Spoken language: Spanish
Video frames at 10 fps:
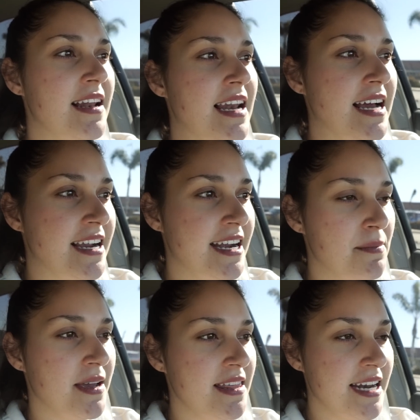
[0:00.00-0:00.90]
la
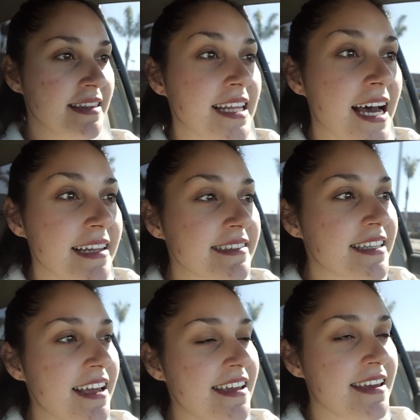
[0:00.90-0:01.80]
crema
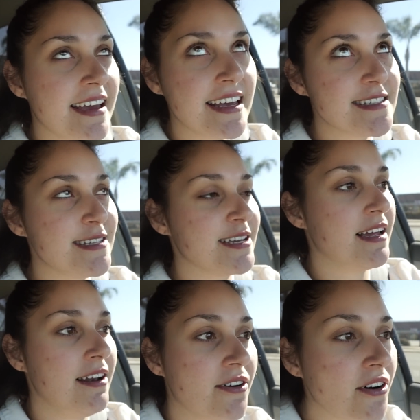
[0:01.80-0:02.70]
hidratante y que este y
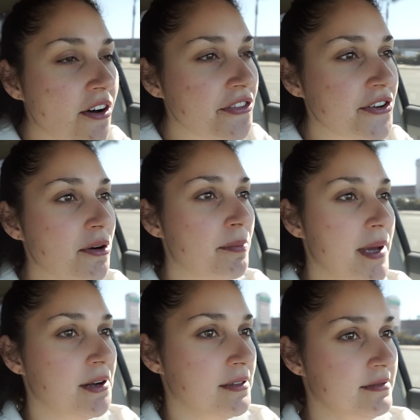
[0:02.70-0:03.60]
que lo otro,
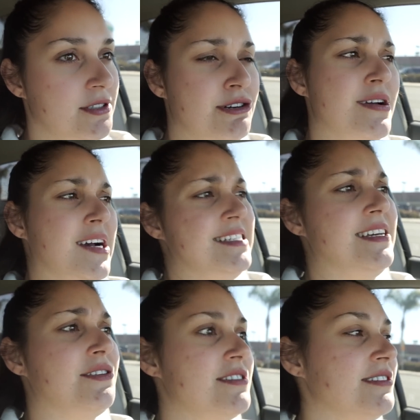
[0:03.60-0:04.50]
pero yo no voy a
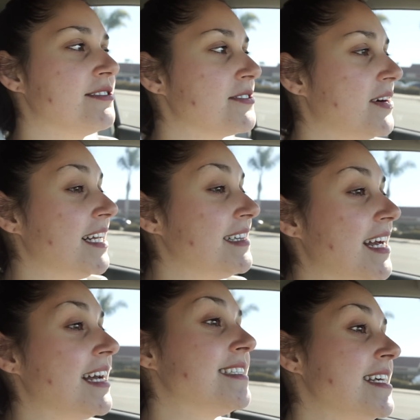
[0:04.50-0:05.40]
gastar
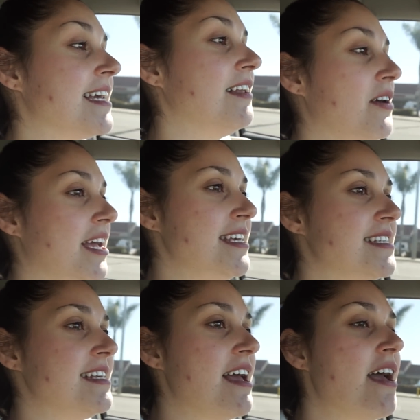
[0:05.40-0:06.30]
240, así que lo que
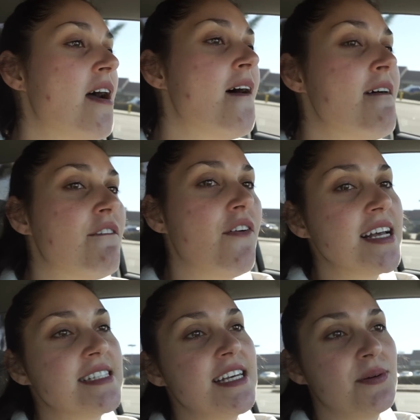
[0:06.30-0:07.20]
hice
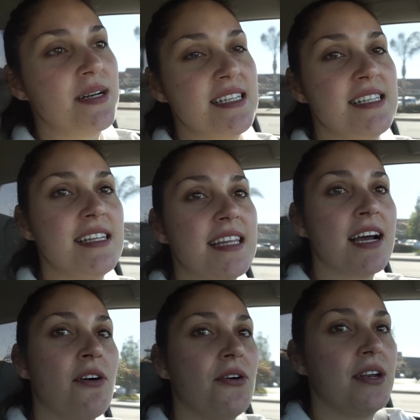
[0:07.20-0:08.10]
fue hacer una
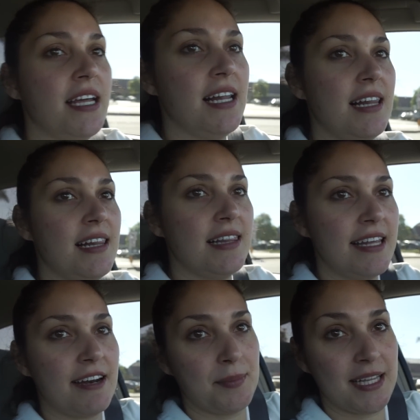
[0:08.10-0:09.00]
cita con el
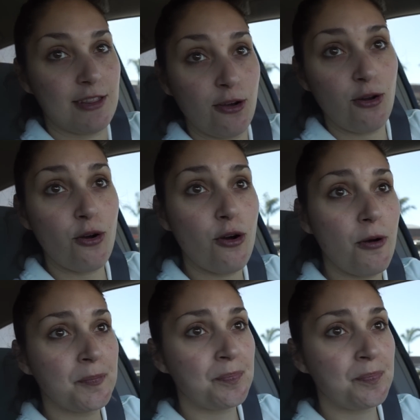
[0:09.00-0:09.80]
dermatólogo